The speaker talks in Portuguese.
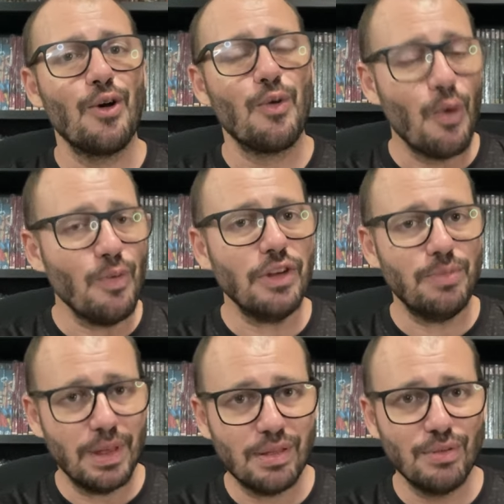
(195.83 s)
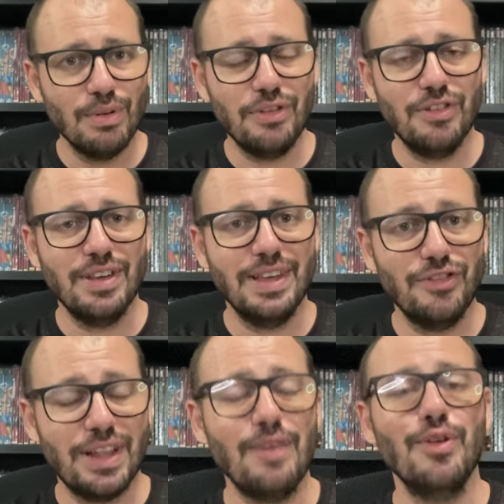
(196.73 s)
com as pessoas que
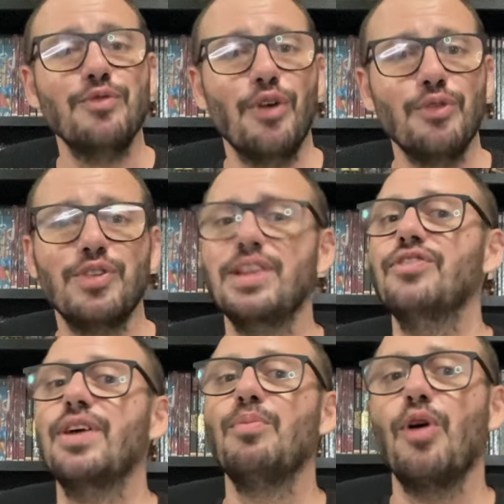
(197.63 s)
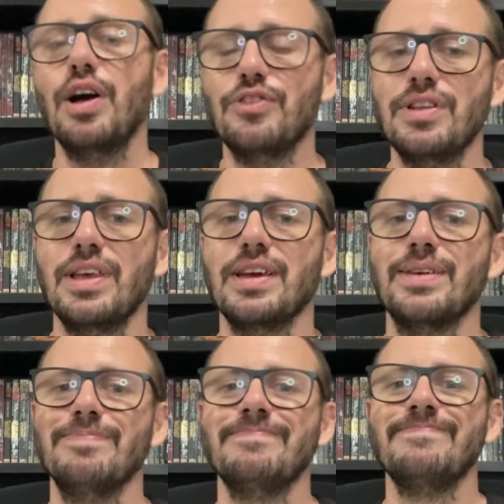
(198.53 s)
estavam envolvidas na morte
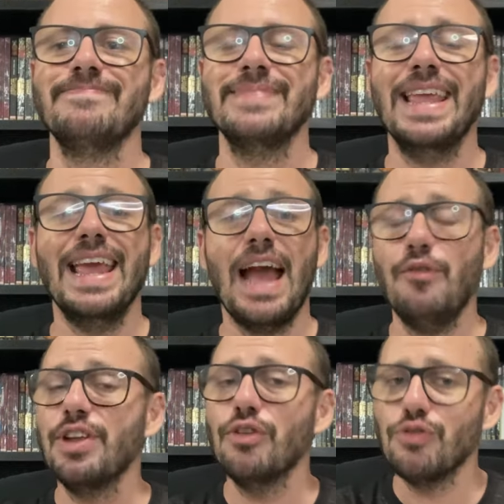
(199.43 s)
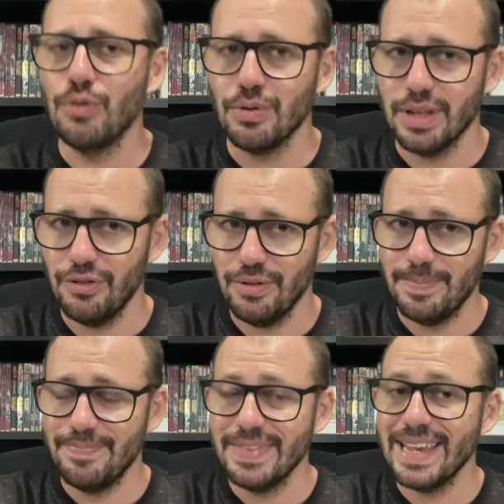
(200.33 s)
dele. Afinal de contas,
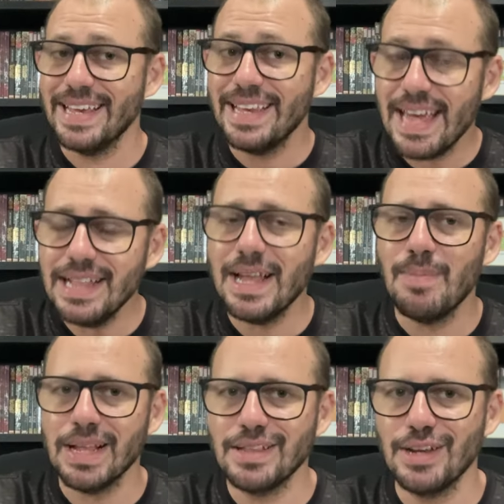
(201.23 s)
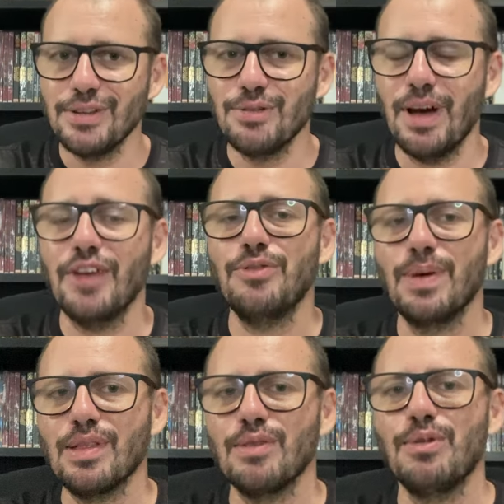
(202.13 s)
quem tá matando as
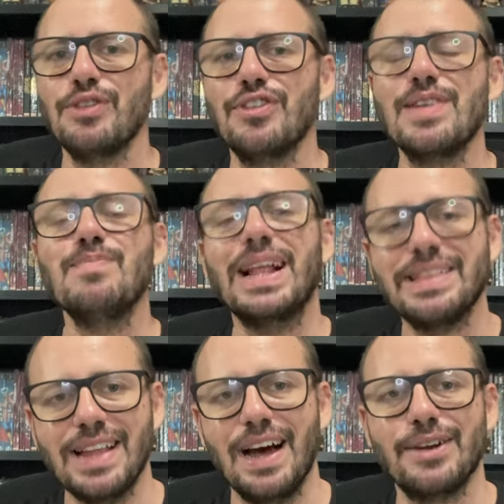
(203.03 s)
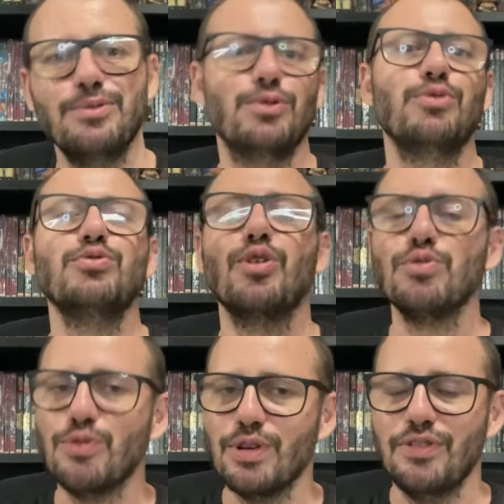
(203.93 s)
pessoas que mataram o
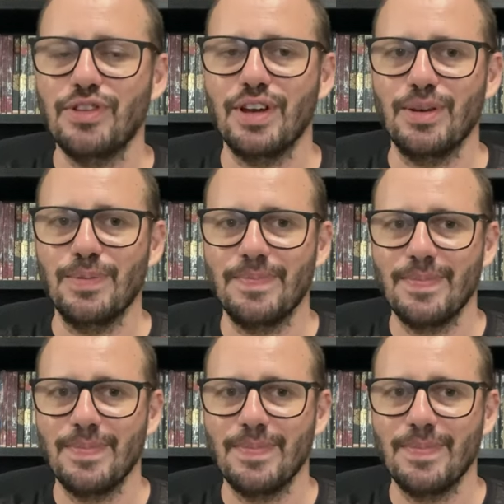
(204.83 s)
Doutor Estranho?